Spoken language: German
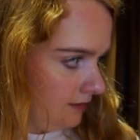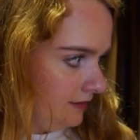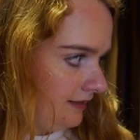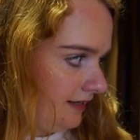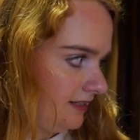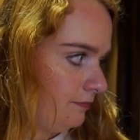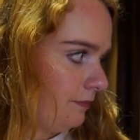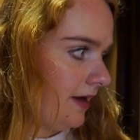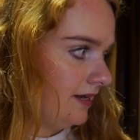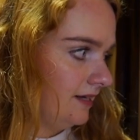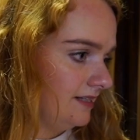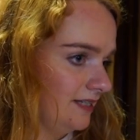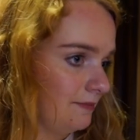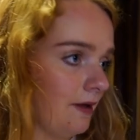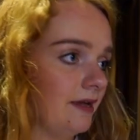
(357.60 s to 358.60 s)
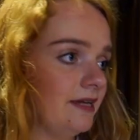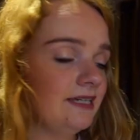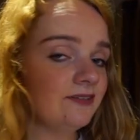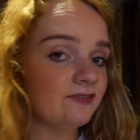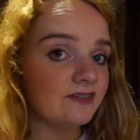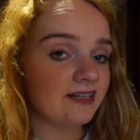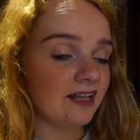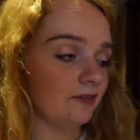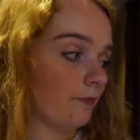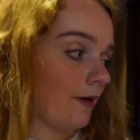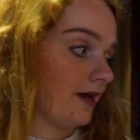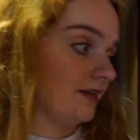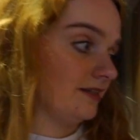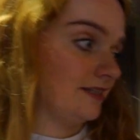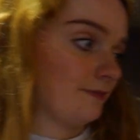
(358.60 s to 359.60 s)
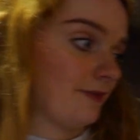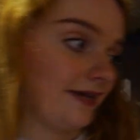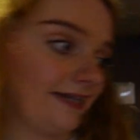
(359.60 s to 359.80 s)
das Badezimmer. Ich finde das Badezimmer